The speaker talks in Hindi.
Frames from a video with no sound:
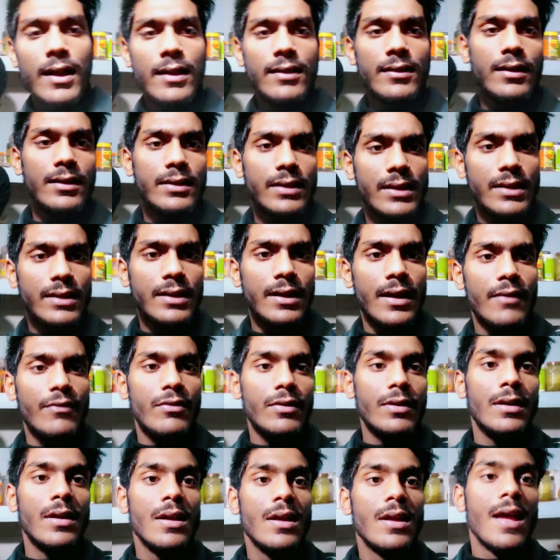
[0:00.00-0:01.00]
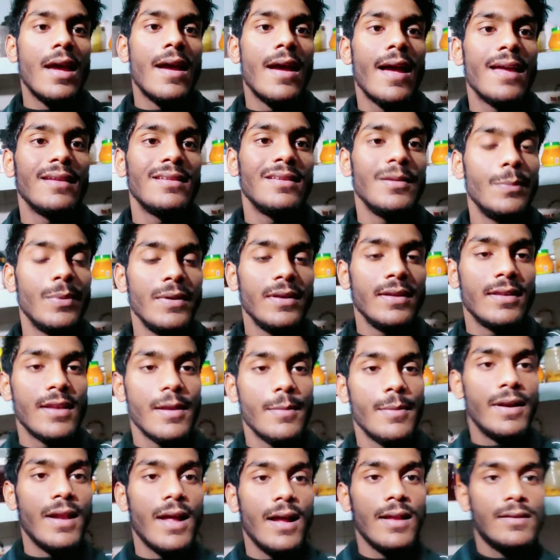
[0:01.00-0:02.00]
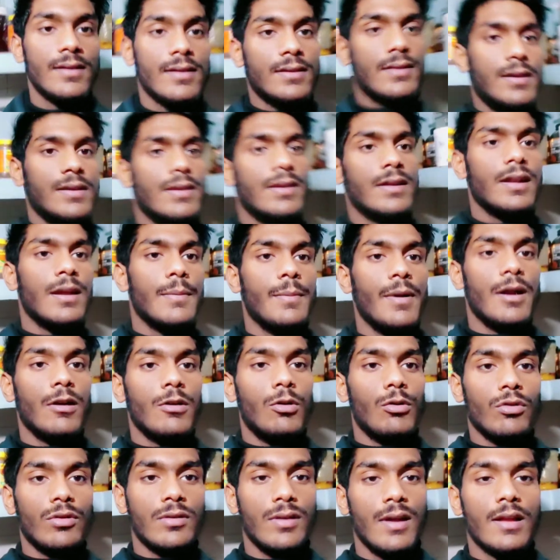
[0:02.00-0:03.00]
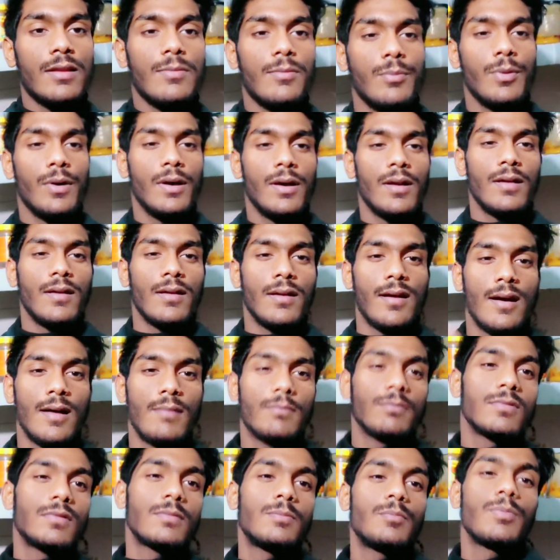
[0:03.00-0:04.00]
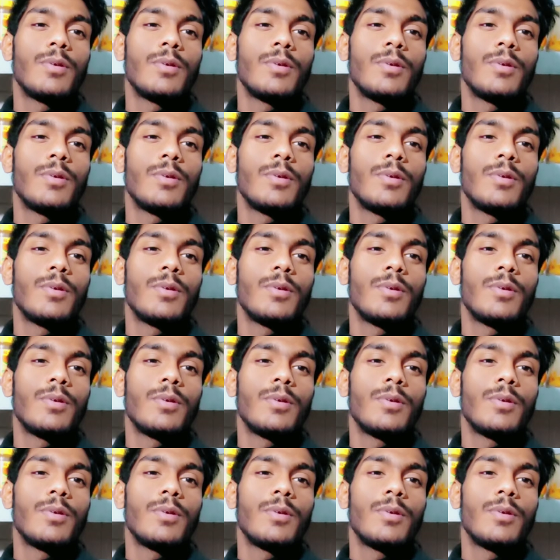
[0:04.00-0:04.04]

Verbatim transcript: डाल सकते थे या फिर ऐसी पीस के भी डाल सकते थे टमाटरों के साथ पर हम